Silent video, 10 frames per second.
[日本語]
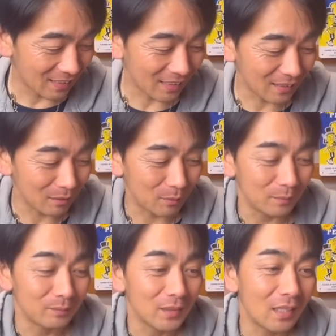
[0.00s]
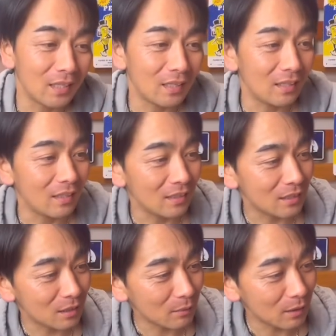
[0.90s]
ガンダム、えー、
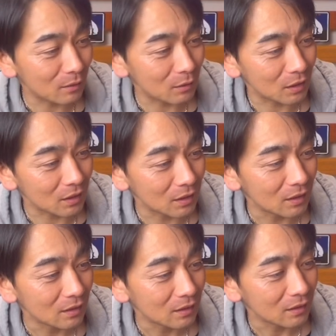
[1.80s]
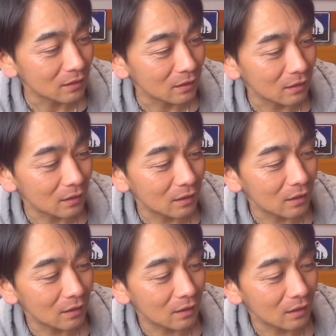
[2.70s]
1番くじ、
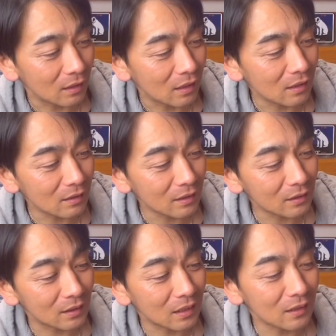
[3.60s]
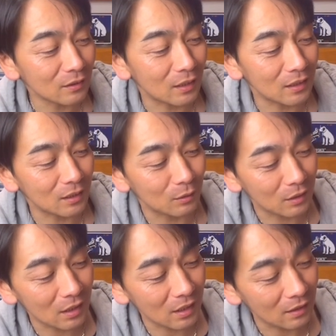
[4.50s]
えー、RX78 の
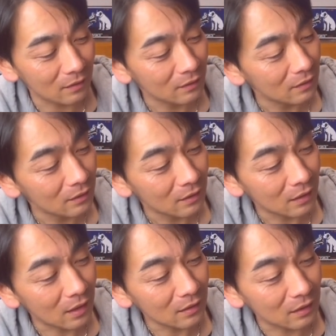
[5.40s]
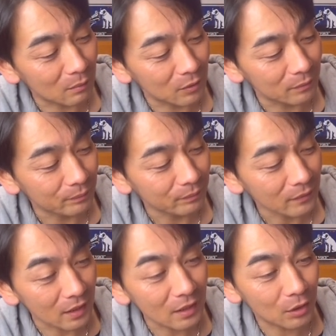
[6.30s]
2、ガンダム、
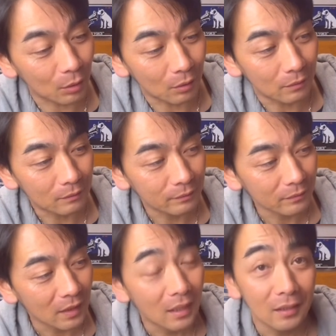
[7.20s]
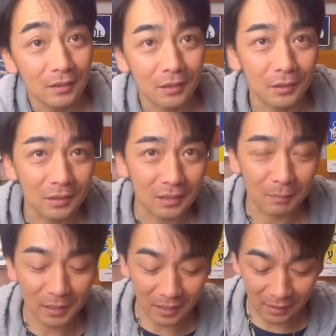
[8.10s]
いい作って
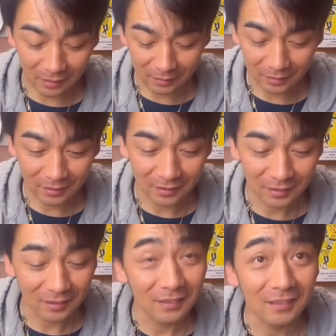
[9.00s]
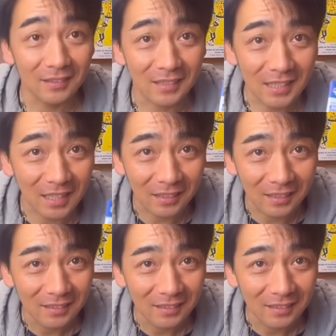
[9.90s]
みた、でした。